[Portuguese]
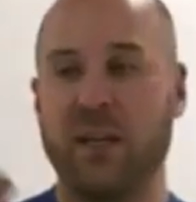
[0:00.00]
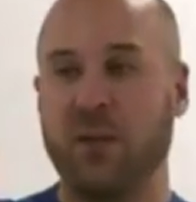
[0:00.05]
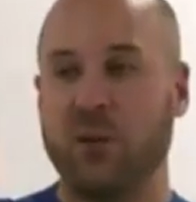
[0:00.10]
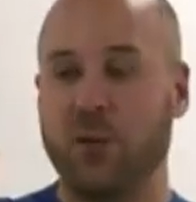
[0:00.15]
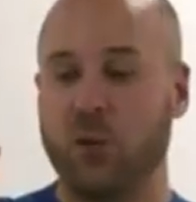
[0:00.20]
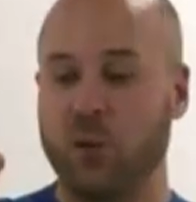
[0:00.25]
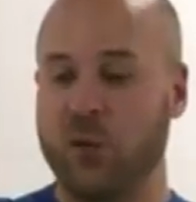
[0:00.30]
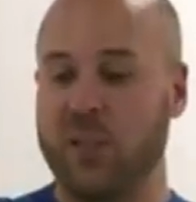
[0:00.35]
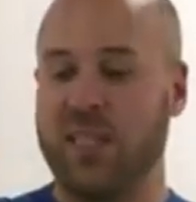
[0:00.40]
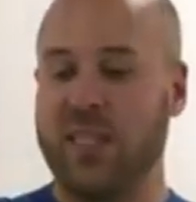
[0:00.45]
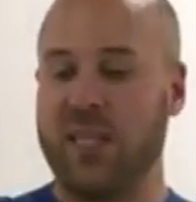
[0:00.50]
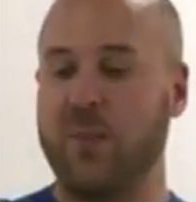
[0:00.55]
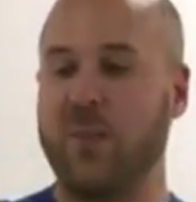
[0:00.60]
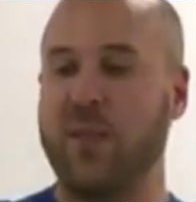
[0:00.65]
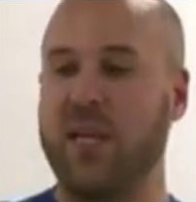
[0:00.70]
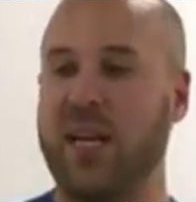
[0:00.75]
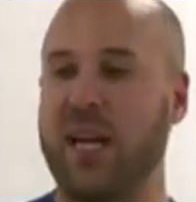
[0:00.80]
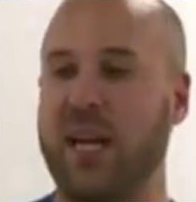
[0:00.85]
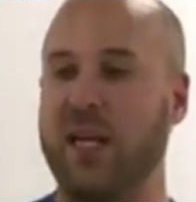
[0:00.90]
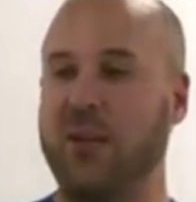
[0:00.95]
Num
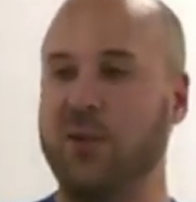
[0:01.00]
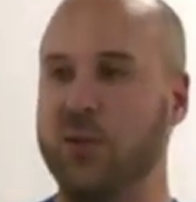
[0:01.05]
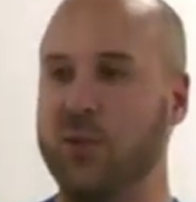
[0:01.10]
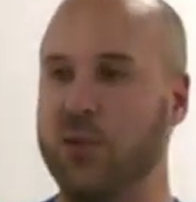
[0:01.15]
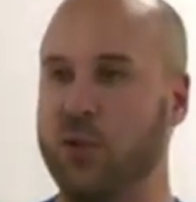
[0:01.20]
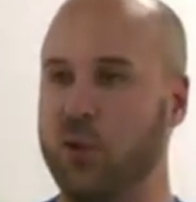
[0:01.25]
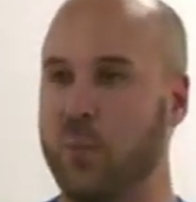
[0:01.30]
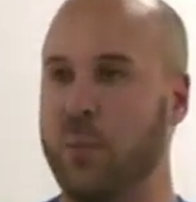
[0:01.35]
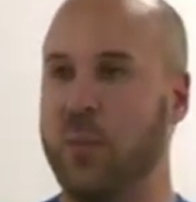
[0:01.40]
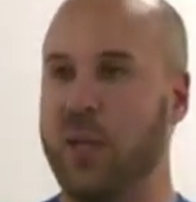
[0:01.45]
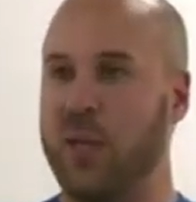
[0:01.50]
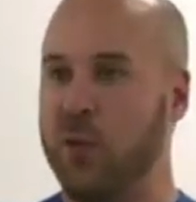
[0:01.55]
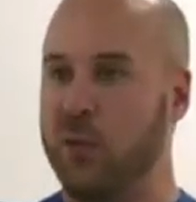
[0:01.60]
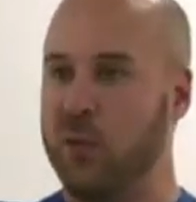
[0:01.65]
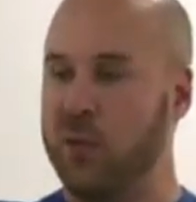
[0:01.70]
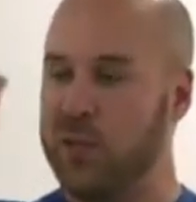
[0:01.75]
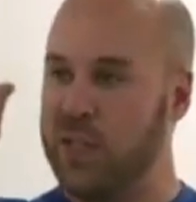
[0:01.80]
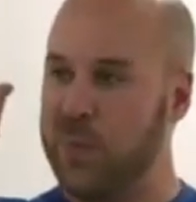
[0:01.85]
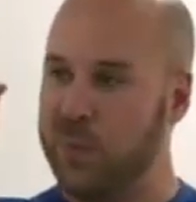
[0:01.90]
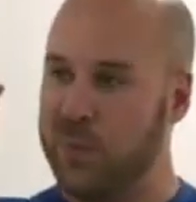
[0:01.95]
determinado domingo,
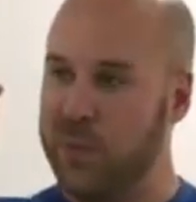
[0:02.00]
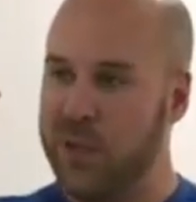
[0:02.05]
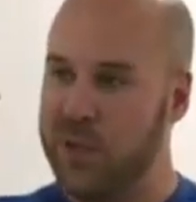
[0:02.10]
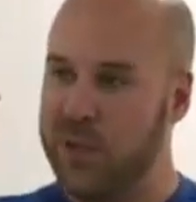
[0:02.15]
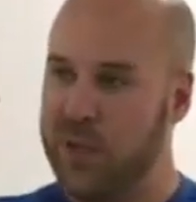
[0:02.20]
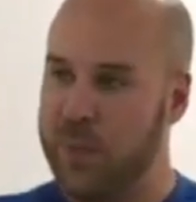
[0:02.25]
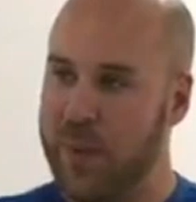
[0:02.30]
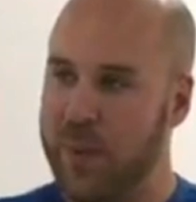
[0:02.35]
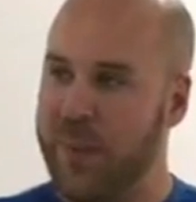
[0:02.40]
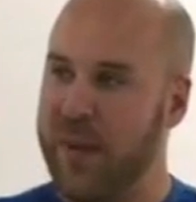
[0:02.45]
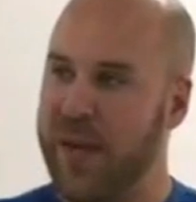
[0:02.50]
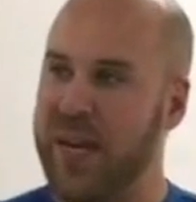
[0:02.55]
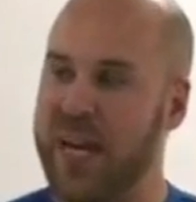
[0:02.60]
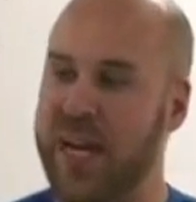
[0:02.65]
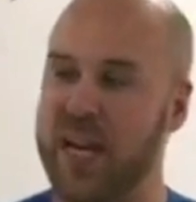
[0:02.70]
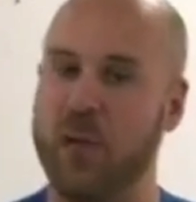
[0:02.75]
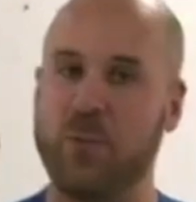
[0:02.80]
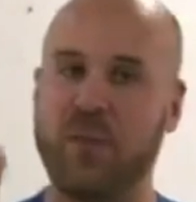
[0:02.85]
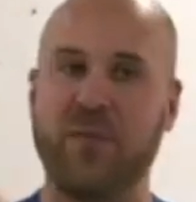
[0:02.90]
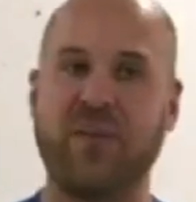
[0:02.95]
os espíritos se
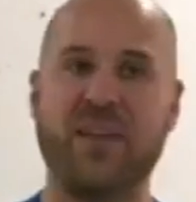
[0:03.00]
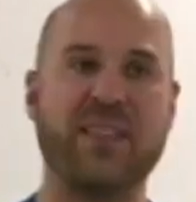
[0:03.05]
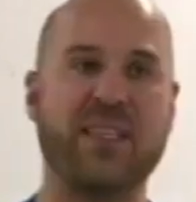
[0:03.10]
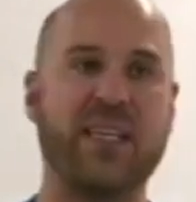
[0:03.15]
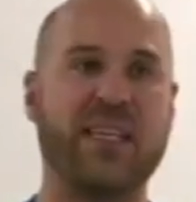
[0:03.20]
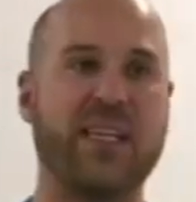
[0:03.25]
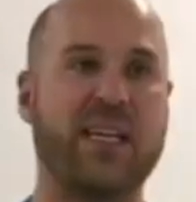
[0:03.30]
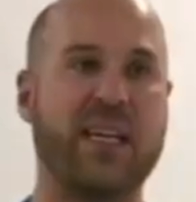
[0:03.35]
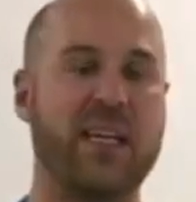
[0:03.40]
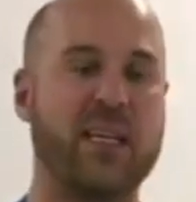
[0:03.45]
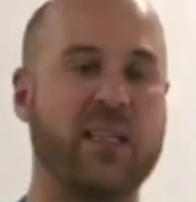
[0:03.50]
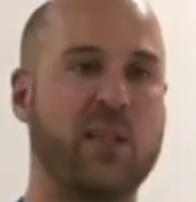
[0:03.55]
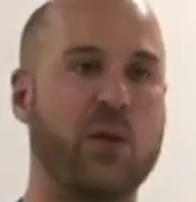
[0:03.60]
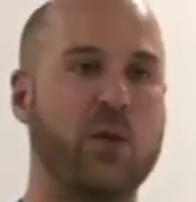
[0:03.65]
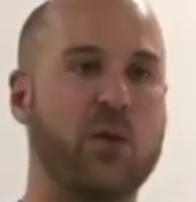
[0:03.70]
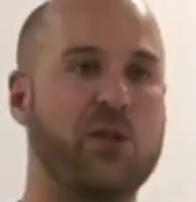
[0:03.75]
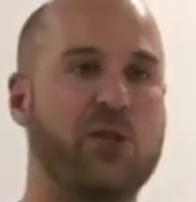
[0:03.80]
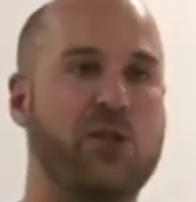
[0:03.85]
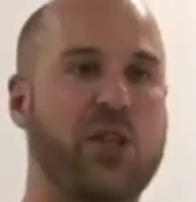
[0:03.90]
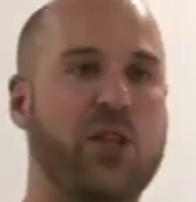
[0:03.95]
prepararam para fazer aquela
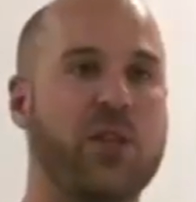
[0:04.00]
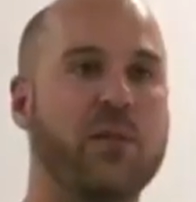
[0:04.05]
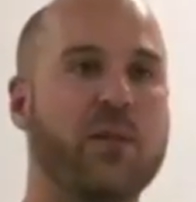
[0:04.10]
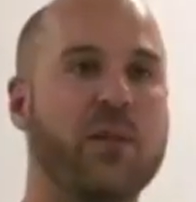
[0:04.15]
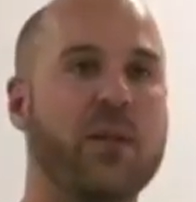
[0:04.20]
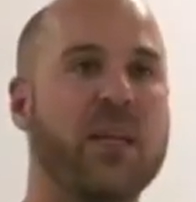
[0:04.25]
cirurgia.